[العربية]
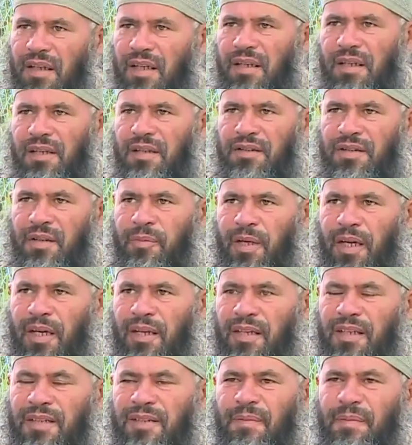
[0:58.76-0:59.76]
جميع
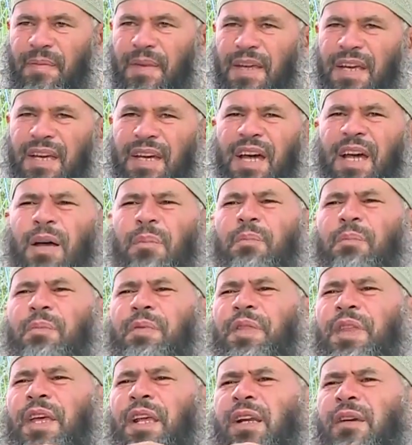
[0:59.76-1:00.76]
الناس
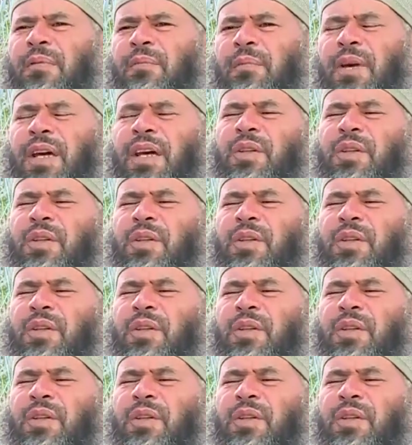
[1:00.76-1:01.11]
أمثل ما